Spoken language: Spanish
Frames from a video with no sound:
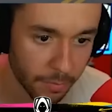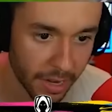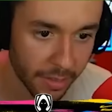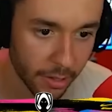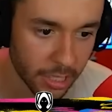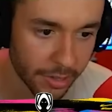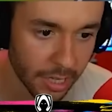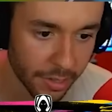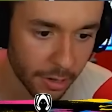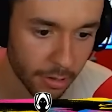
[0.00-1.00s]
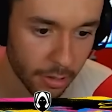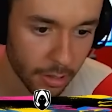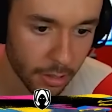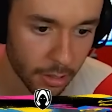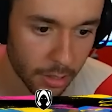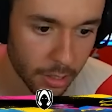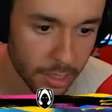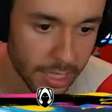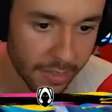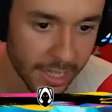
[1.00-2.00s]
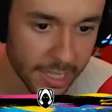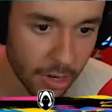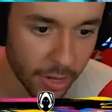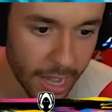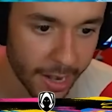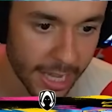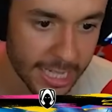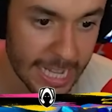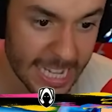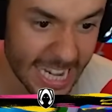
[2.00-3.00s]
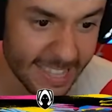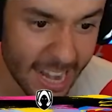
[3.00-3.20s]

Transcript: parece que no sabes hacerlo. Se hace así, lo cargas y